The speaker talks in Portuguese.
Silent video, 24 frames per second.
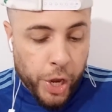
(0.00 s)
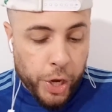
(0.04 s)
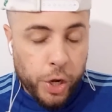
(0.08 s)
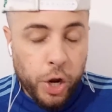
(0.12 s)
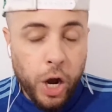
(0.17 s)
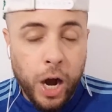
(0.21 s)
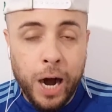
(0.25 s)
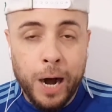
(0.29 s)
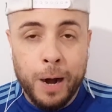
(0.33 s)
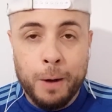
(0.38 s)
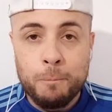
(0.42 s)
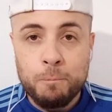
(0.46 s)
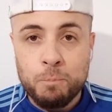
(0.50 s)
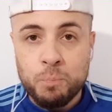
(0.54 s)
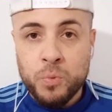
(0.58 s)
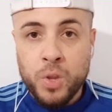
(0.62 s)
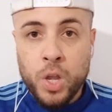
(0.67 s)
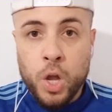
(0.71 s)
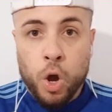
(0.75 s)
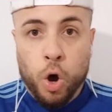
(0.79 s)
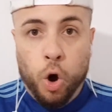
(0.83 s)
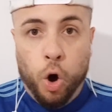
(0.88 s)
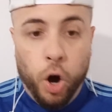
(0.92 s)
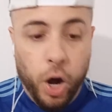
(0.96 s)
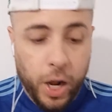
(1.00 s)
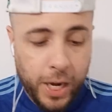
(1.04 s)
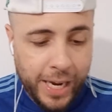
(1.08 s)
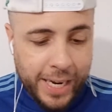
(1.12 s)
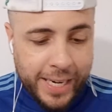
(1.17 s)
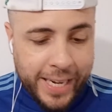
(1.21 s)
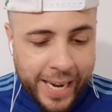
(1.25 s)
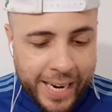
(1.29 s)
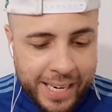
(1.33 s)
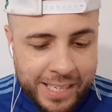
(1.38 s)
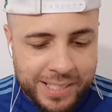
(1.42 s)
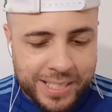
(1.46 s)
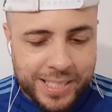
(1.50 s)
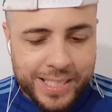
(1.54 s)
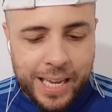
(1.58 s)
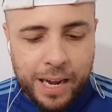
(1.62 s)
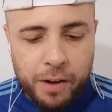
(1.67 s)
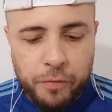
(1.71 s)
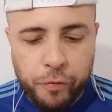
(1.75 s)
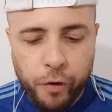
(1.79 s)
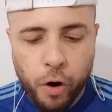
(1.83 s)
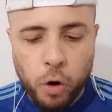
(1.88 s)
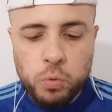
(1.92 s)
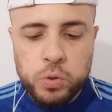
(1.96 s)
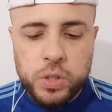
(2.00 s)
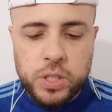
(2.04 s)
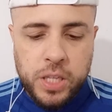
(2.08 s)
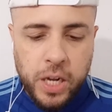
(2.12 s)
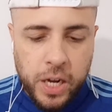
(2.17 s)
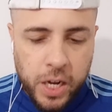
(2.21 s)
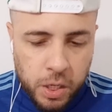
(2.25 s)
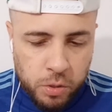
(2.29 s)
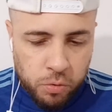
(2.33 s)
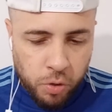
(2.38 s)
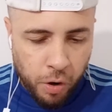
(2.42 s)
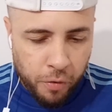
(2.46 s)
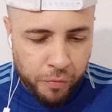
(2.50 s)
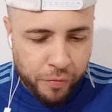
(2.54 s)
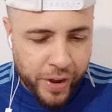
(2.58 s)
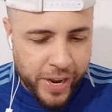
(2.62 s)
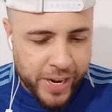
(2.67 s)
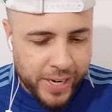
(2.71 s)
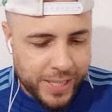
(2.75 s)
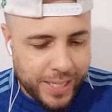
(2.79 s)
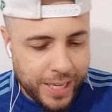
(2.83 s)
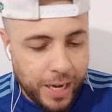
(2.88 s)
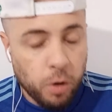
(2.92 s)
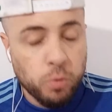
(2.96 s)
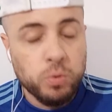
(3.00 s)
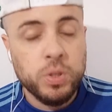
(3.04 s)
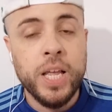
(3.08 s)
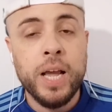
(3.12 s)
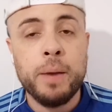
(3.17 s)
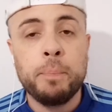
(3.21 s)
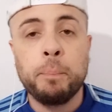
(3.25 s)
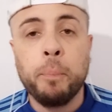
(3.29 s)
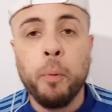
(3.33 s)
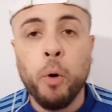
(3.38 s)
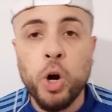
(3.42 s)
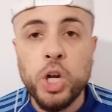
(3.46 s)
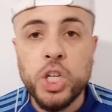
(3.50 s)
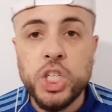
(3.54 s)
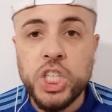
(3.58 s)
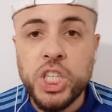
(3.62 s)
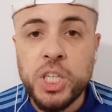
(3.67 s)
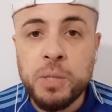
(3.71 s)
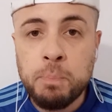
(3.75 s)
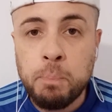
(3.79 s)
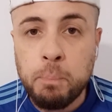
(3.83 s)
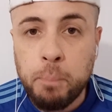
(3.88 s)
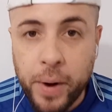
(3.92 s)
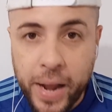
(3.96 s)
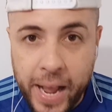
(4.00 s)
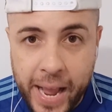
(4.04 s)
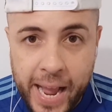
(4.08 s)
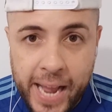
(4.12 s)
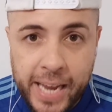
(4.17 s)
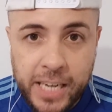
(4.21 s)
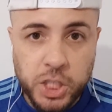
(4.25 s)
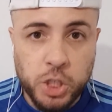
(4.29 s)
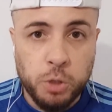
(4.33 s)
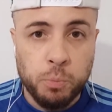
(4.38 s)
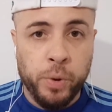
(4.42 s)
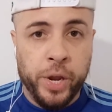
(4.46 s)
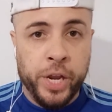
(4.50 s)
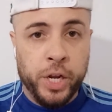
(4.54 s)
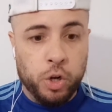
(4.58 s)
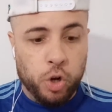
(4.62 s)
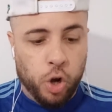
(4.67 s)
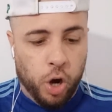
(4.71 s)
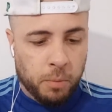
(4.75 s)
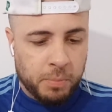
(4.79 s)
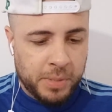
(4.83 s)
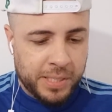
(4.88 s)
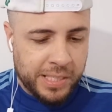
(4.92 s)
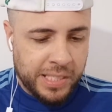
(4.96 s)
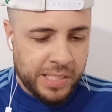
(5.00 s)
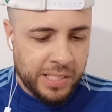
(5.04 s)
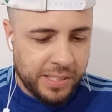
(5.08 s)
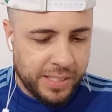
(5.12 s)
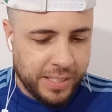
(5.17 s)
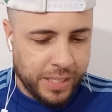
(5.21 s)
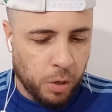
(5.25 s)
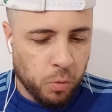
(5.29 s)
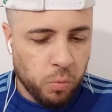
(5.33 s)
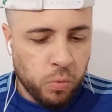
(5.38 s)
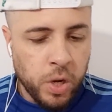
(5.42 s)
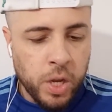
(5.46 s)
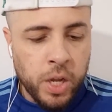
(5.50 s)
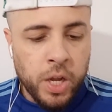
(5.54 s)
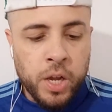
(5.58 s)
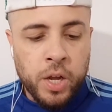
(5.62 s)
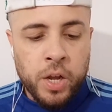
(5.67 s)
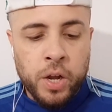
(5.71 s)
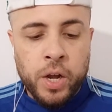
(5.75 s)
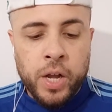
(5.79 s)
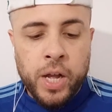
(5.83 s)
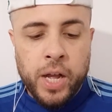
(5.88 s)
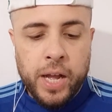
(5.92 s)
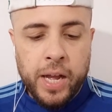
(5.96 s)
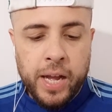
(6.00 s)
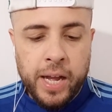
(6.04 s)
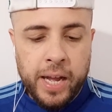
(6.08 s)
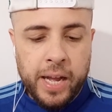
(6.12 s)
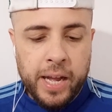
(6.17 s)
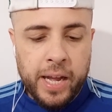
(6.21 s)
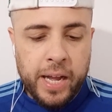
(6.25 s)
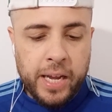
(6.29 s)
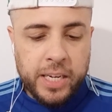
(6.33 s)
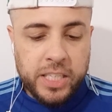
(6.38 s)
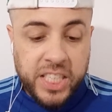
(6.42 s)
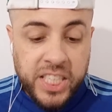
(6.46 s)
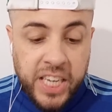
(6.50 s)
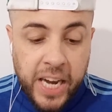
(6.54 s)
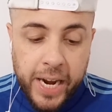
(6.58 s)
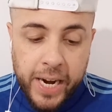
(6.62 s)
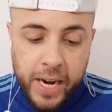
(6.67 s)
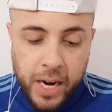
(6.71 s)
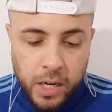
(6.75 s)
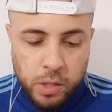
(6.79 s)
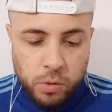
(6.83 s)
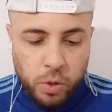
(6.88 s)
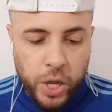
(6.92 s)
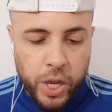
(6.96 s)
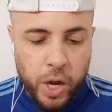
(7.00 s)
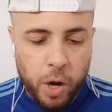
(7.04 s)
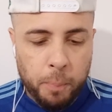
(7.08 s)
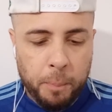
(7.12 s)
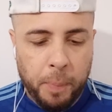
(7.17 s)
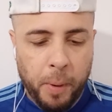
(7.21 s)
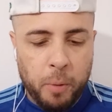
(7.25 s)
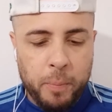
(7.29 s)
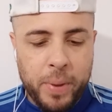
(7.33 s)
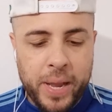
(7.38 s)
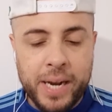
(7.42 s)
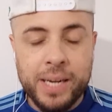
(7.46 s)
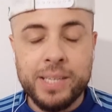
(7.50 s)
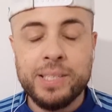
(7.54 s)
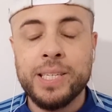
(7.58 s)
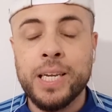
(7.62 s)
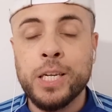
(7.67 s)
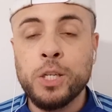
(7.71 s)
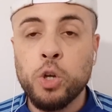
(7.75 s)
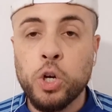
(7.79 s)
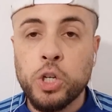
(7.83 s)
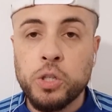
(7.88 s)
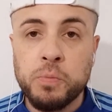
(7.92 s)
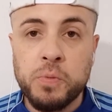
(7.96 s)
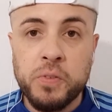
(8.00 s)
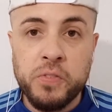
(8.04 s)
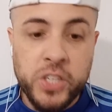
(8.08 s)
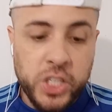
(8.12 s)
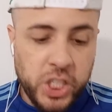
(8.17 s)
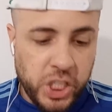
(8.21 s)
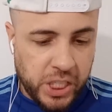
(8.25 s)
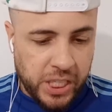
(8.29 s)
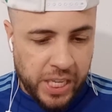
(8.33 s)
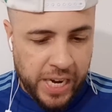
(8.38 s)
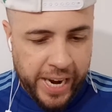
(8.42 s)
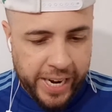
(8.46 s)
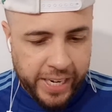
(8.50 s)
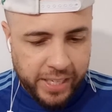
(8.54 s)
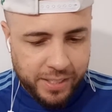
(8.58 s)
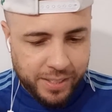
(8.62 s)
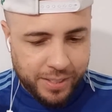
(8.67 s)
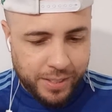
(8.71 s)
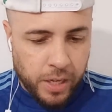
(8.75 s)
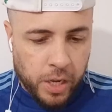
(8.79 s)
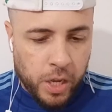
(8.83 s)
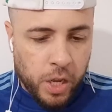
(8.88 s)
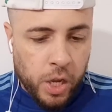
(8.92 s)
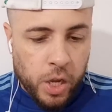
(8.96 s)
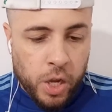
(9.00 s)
E ó, olha quem está voltando ao Verdão depois de empréstimo, em nomes que estão é, chegando aí ao Palmeiras em 2023.